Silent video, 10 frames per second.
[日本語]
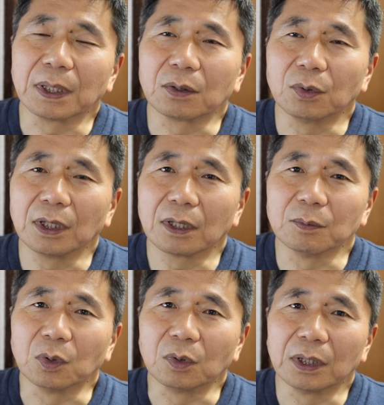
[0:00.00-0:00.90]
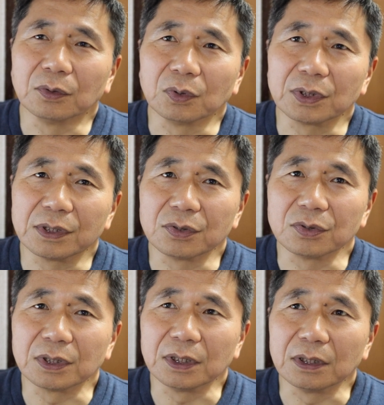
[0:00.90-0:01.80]
まあ、これからもあの引き
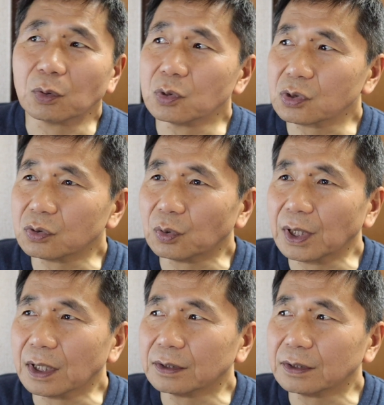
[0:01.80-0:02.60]
続きよろしくお願